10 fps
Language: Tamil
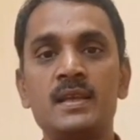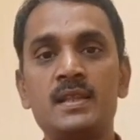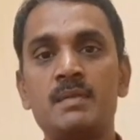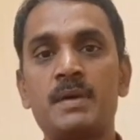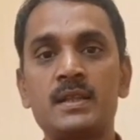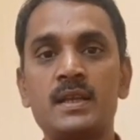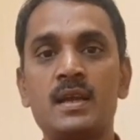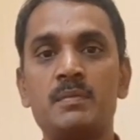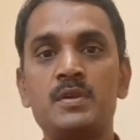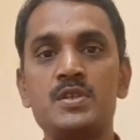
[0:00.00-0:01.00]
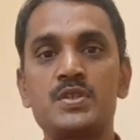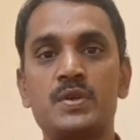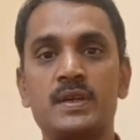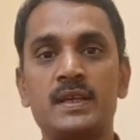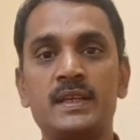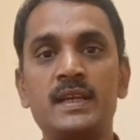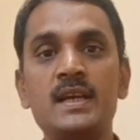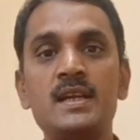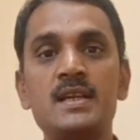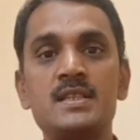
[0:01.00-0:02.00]
இதில் பார்த்தீங்க அப்படின்னு வச்சுக்கோங்களேன்
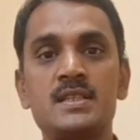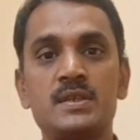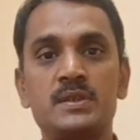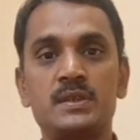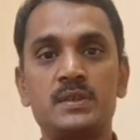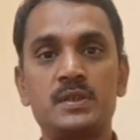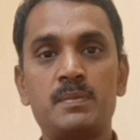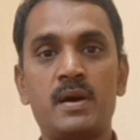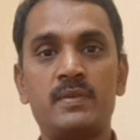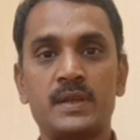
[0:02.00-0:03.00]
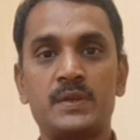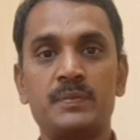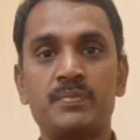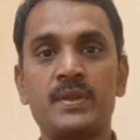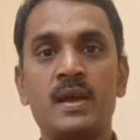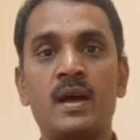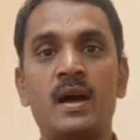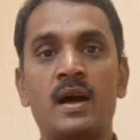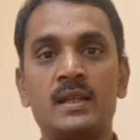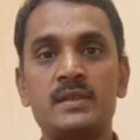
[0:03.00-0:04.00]
ஏழு லட்சம் ரூபா வரைக்கும்
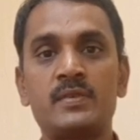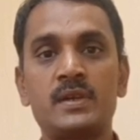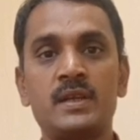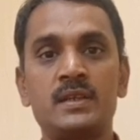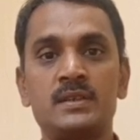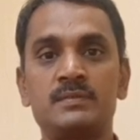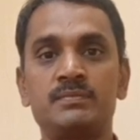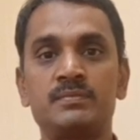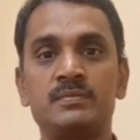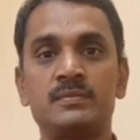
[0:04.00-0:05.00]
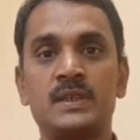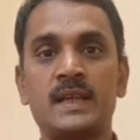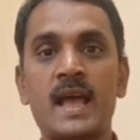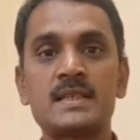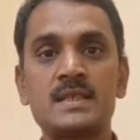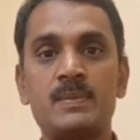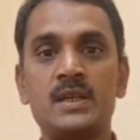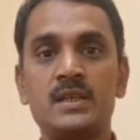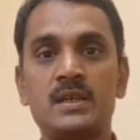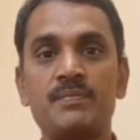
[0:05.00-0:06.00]
அதாவது உங்களுடைய
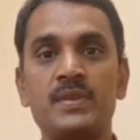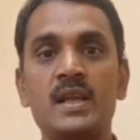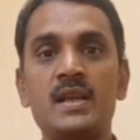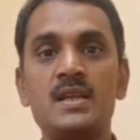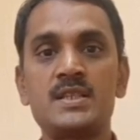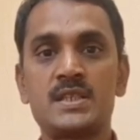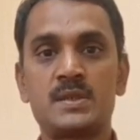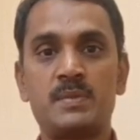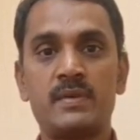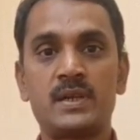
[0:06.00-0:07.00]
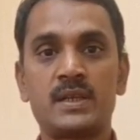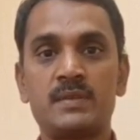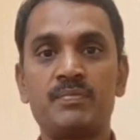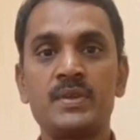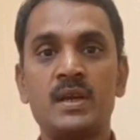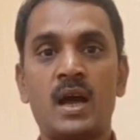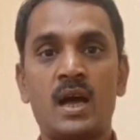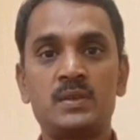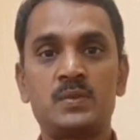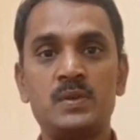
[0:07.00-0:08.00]
டேக்ஸபிள் இன்கம் ஏழு லட்சம் ரூபாய் வரைக்கும்
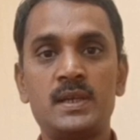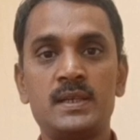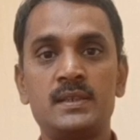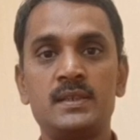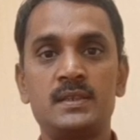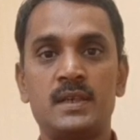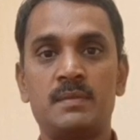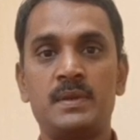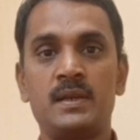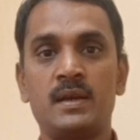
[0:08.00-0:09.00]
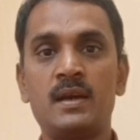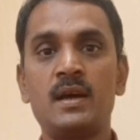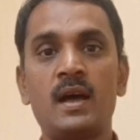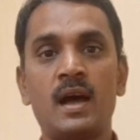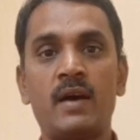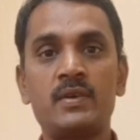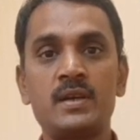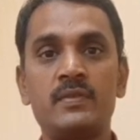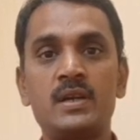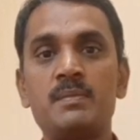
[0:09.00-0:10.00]
அதுக்குள்ளே இருந்தது அப்படின்னா
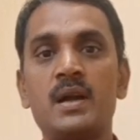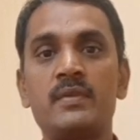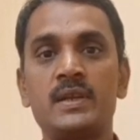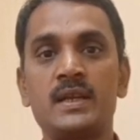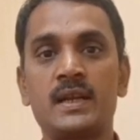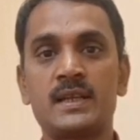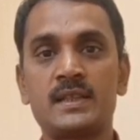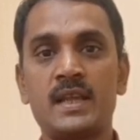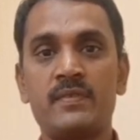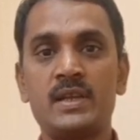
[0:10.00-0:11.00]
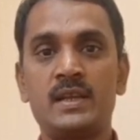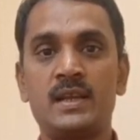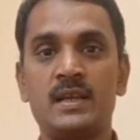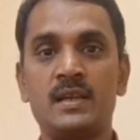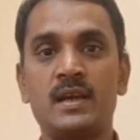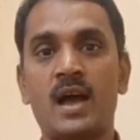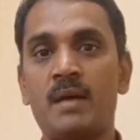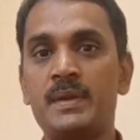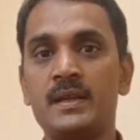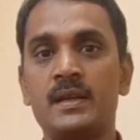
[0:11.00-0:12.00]
அவங்க வருமான வரி கட்ட தேவையில்லை
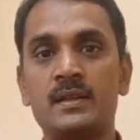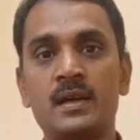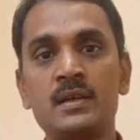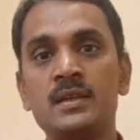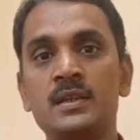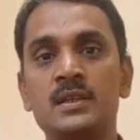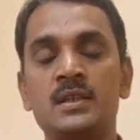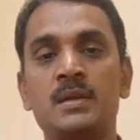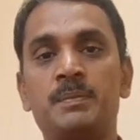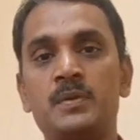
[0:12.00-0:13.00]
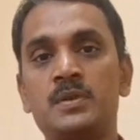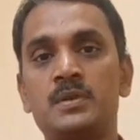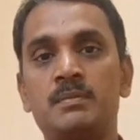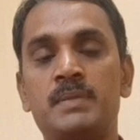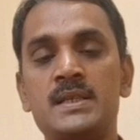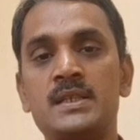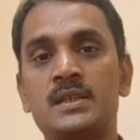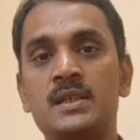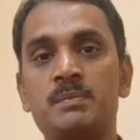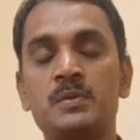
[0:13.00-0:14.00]
அப்படிங்கிறது தான் இப்போது
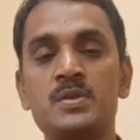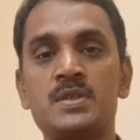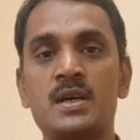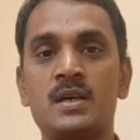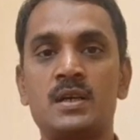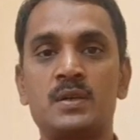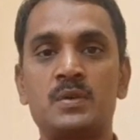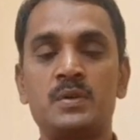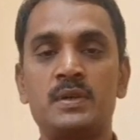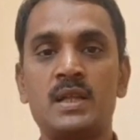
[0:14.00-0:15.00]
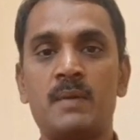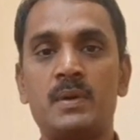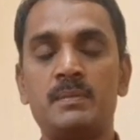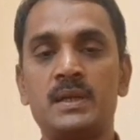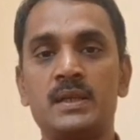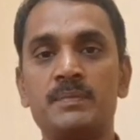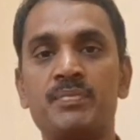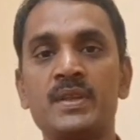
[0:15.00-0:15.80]
பட்ஜெட்டில் புதுசாக கொண்டு வந்த அமெண்ட்மெண்ட்டு